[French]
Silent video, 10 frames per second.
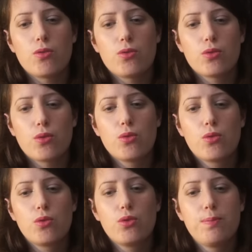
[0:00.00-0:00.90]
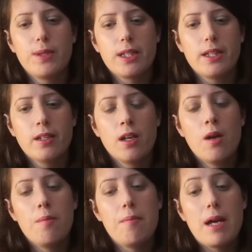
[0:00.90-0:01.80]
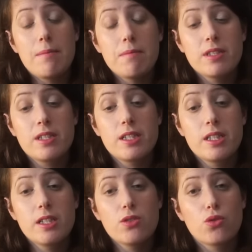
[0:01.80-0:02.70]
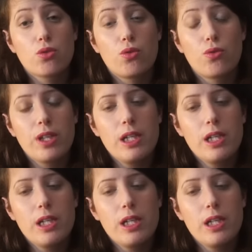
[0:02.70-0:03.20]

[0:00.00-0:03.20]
sur le coup de pied même si je trouve